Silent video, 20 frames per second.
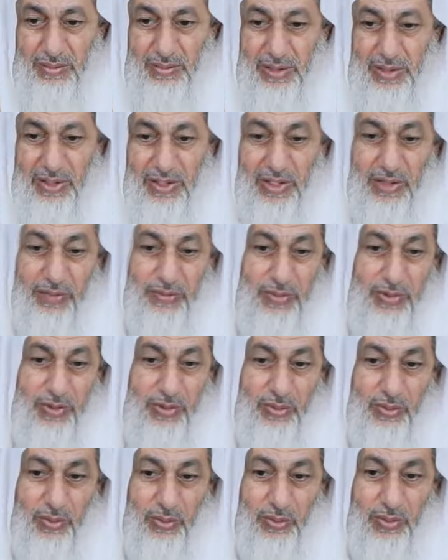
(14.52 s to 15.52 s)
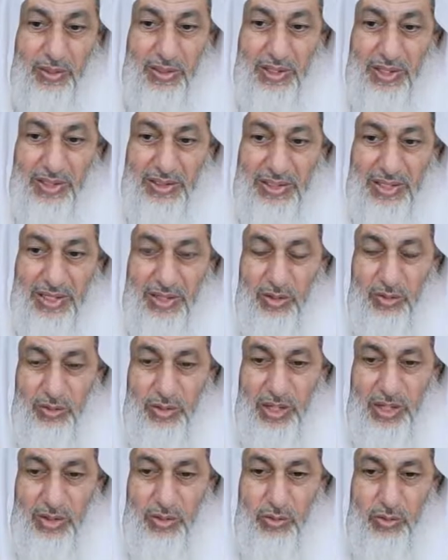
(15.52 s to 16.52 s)
بلغي فيهم هم يعني هل
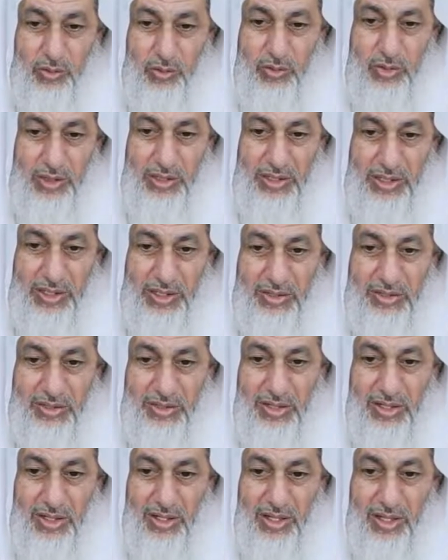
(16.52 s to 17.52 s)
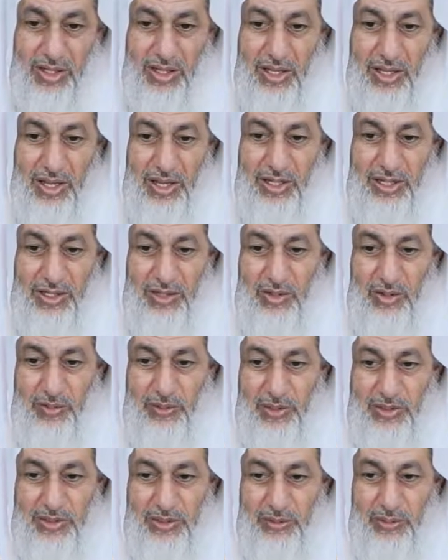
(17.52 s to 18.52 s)
يعالجون الناس على
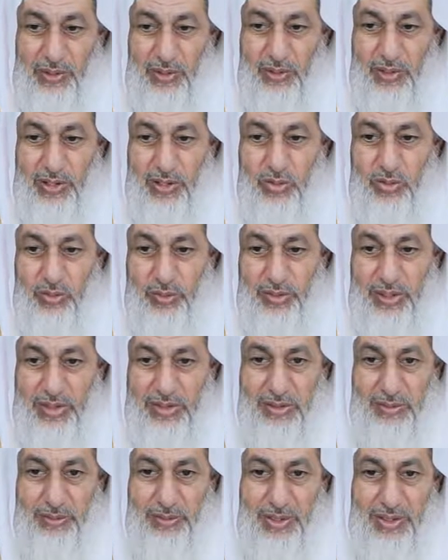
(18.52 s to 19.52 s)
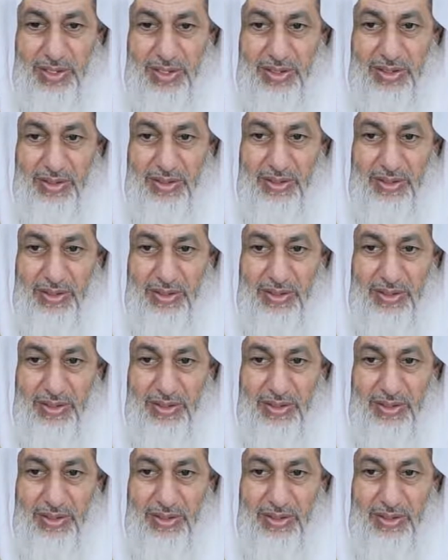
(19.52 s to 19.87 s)
انهم اطباء وليسوا باطباء؟